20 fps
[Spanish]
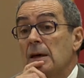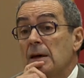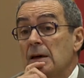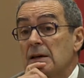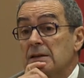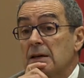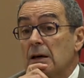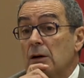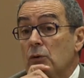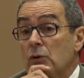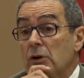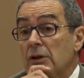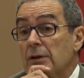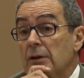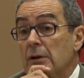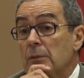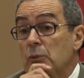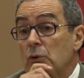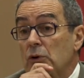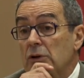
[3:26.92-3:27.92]
esa
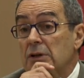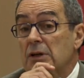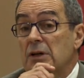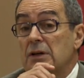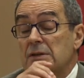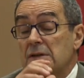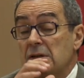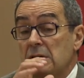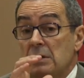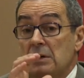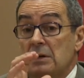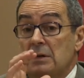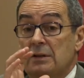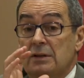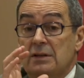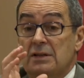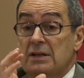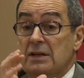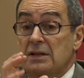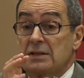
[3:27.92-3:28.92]
coherencia de políticas
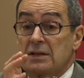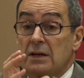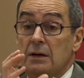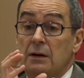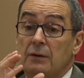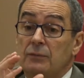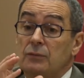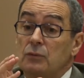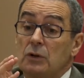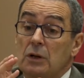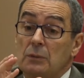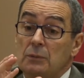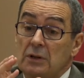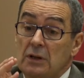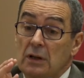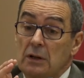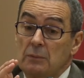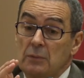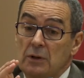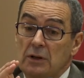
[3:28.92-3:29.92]
descansaba
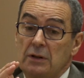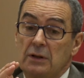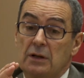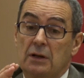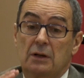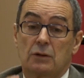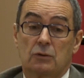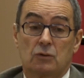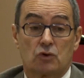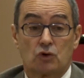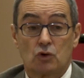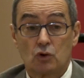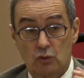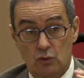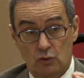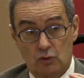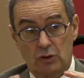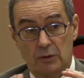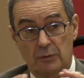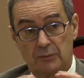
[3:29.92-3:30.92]
fundamentalmente en
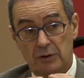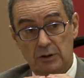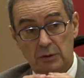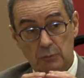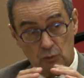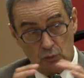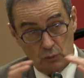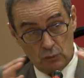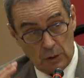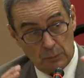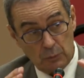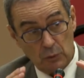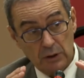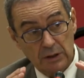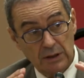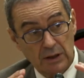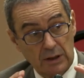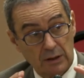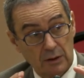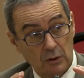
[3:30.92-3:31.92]
nosotros. Definimos una
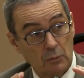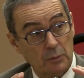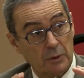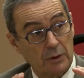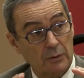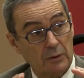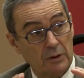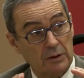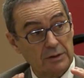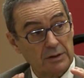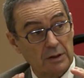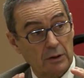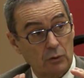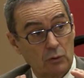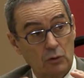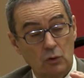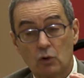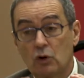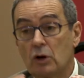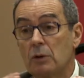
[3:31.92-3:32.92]
política de cooperación al
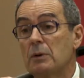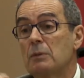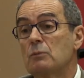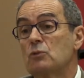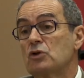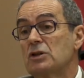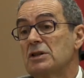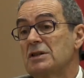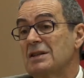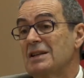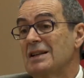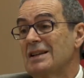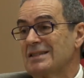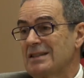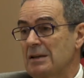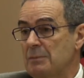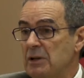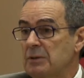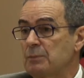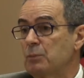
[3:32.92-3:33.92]
desarrollo y lo que vemos es si las
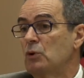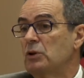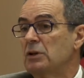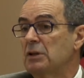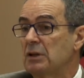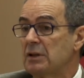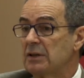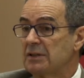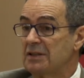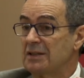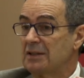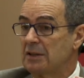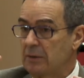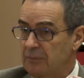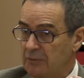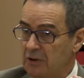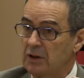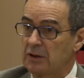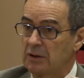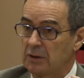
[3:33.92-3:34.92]
demás políticas
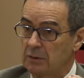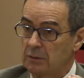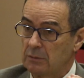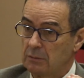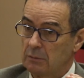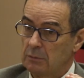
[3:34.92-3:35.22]
interfieren.